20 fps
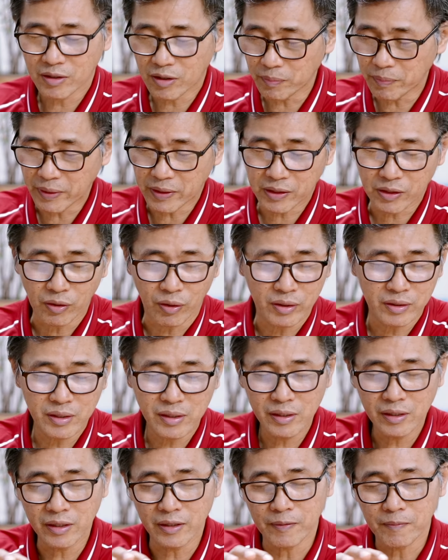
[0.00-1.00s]
ก็เป็นตอน
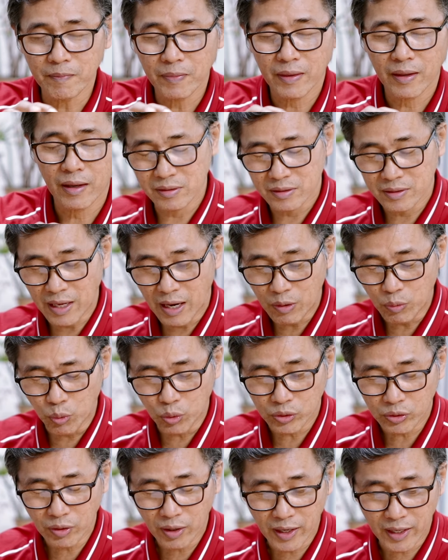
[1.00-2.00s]
ที่ซาอู
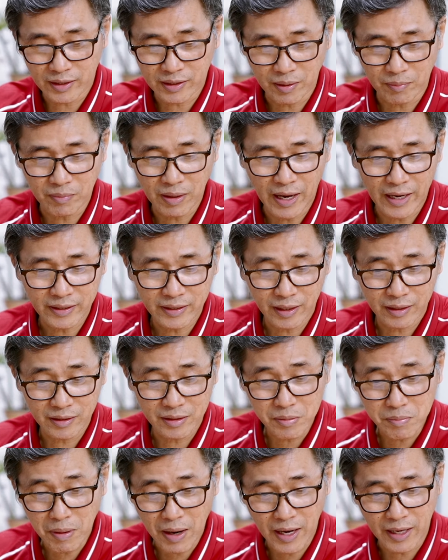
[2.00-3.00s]
ลต้องการทำร้ายท่าน
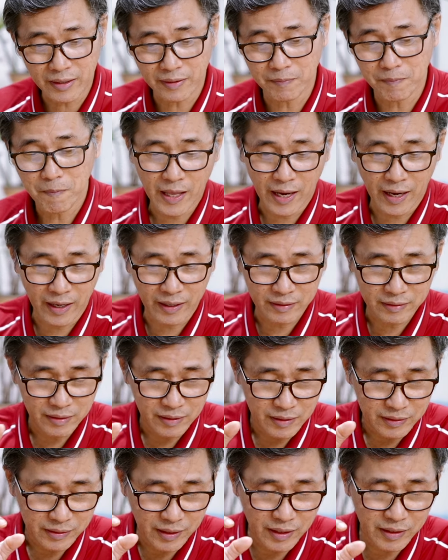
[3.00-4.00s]
ที่บ้านแต่
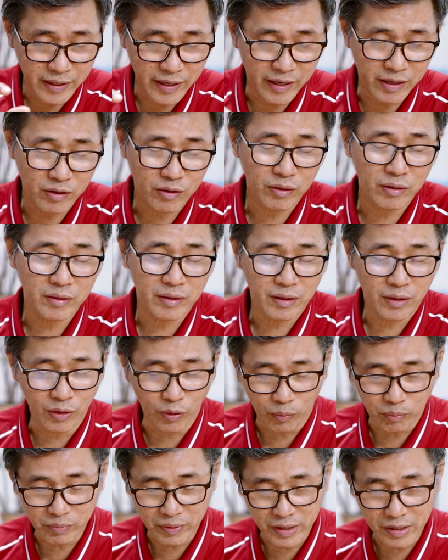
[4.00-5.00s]
ท่านเองก็หล
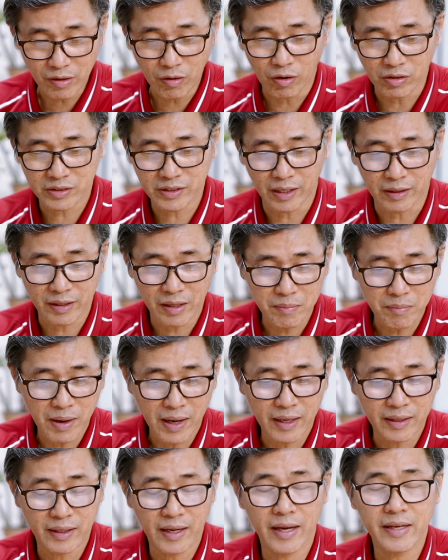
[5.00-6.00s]
บหนีออกจากใน
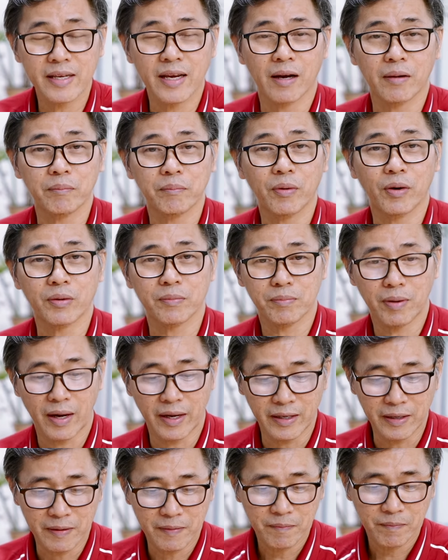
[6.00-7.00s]
บ้านได้อย่างปลอดภั
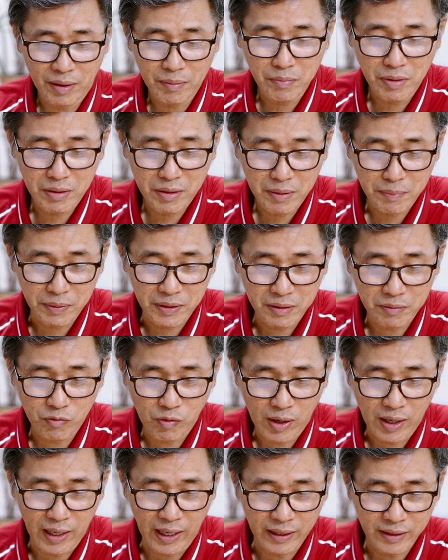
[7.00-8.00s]
ย พระบีได้บันทึก
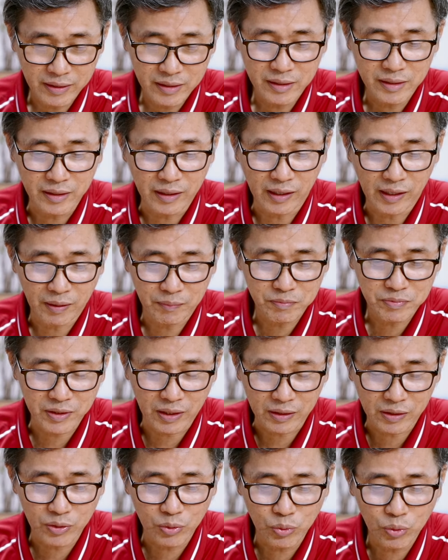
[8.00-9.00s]
ว่าอันที่หนึ่งครับ
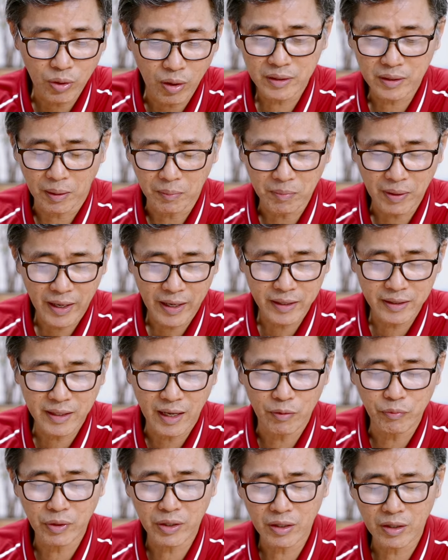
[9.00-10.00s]
ศัตรูที่ทำร้าย
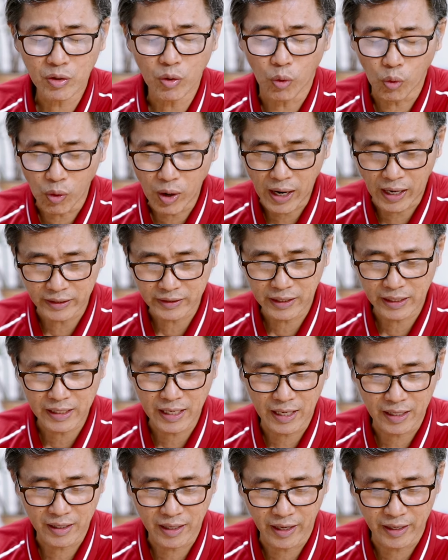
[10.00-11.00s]
ดาวิดนั้นโอหังข
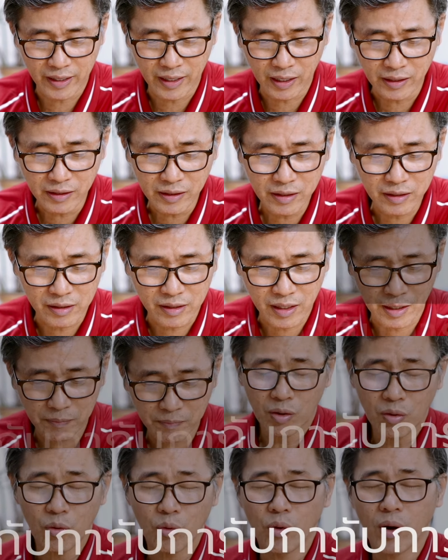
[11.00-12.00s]
นาดไหน อันที่หนึ่งครับ
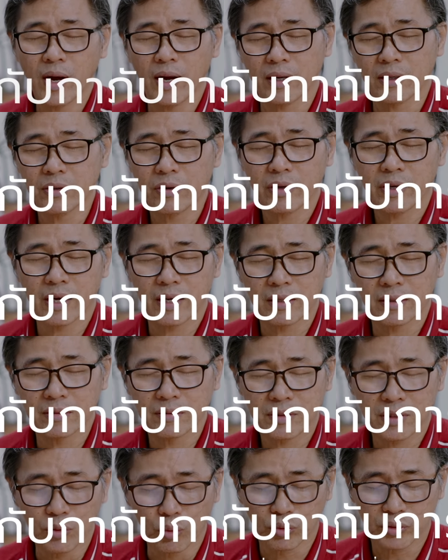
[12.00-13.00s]
เขาโอหังโดยการ
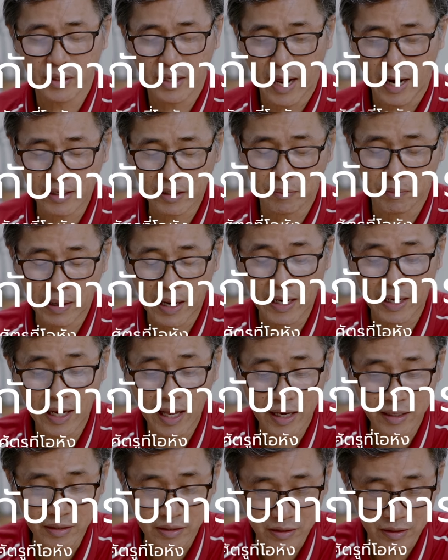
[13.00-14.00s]
สนุกสนานกับการ
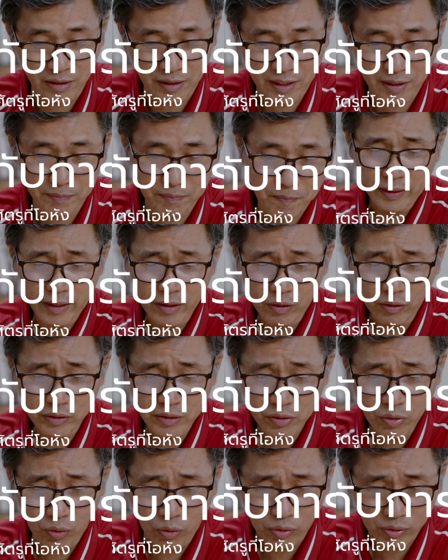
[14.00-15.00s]
ล่าเหยื่อครับ ในข้อ
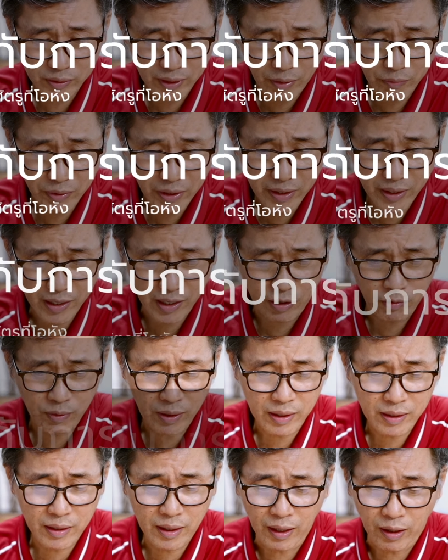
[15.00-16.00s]
ที่ 6 ดาวิดได้กล่าว
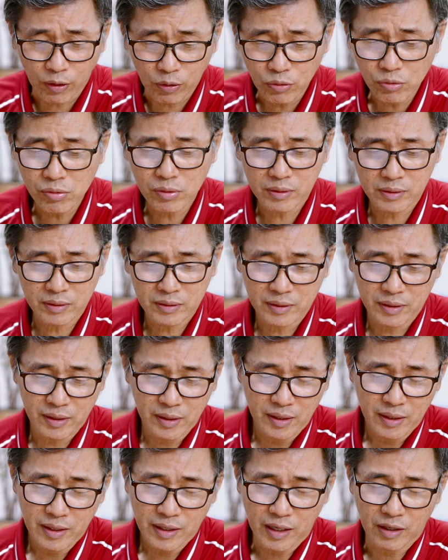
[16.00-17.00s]
ว่าเขา
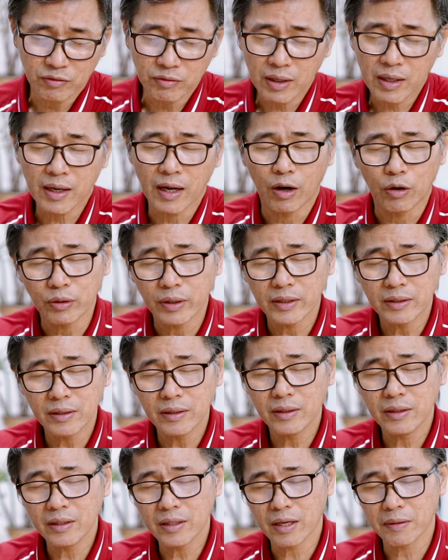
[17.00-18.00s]
คำว่าเขาในที่
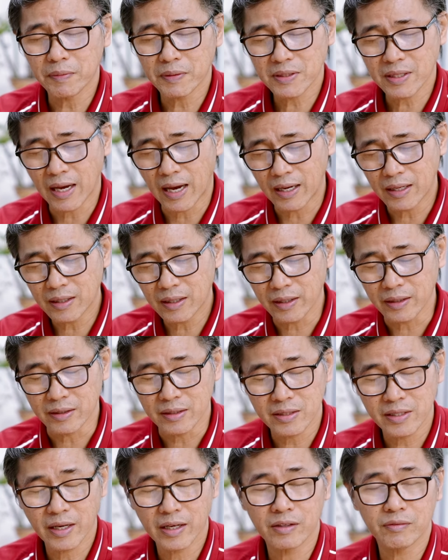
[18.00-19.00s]
นี้ในภาษาอังกฤษ
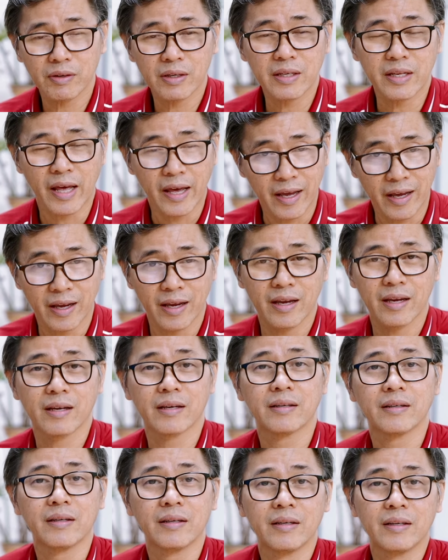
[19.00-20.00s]
ใช้คำว่า day
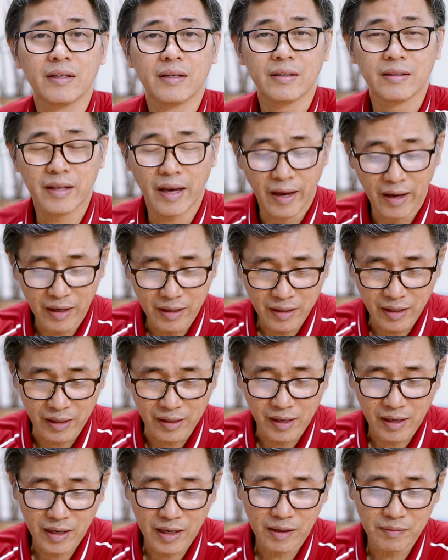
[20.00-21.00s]
day เนี่ย
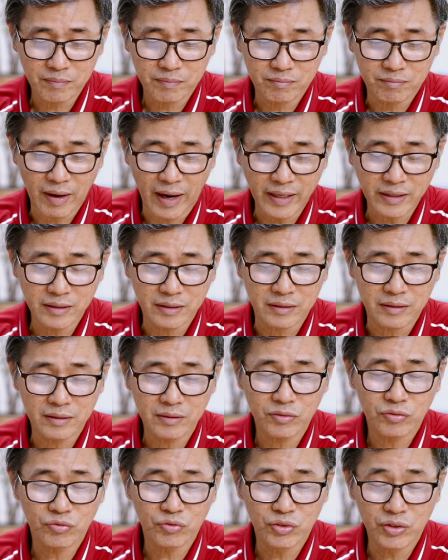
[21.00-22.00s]
นะครับหมายถึง
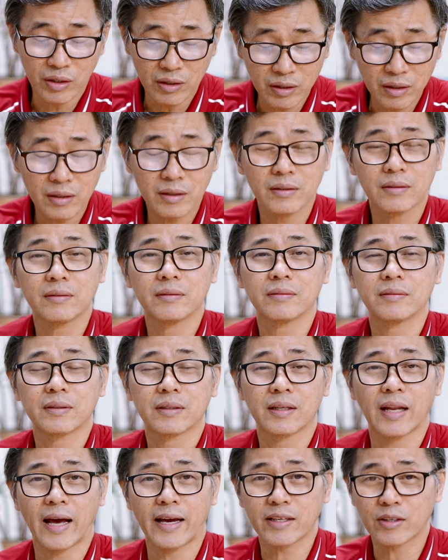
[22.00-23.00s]
เยอะ
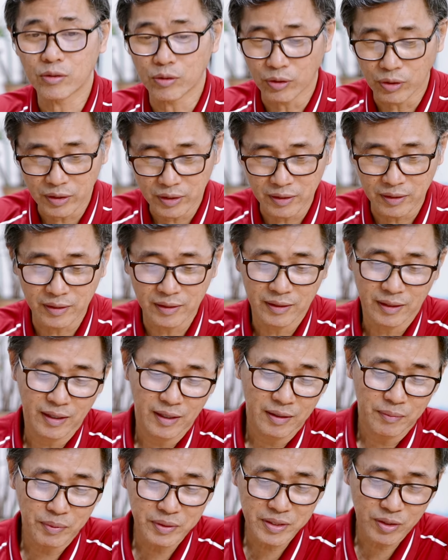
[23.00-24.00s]
หลายคน
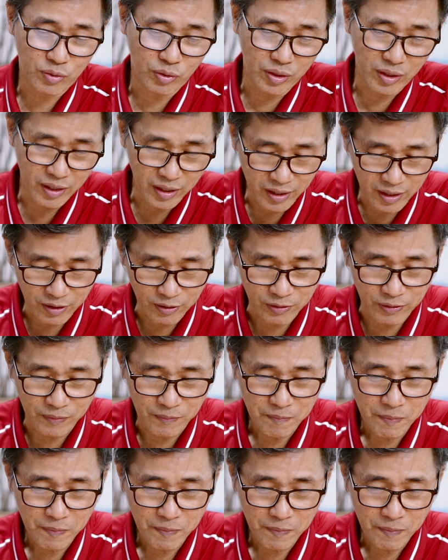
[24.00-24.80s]
ไม่ใช่คนเดียว